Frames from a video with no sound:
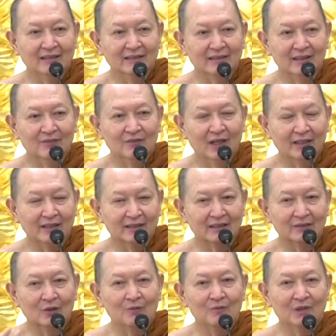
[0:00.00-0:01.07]
เกิดทั้งวัน
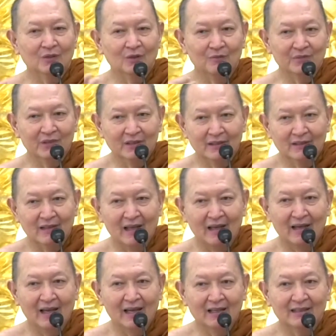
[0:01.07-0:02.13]
กระทบอารมณ์ที
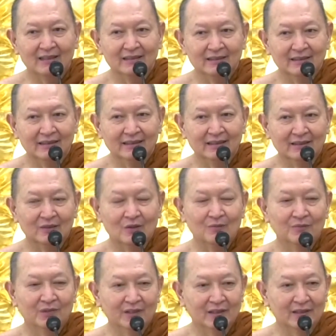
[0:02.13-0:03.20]
ราคะเกิดทีกระท
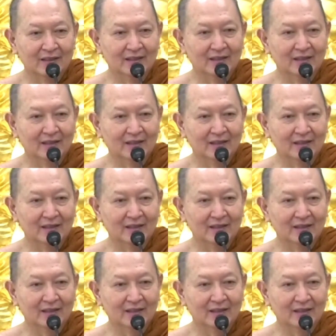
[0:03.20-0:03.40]
บที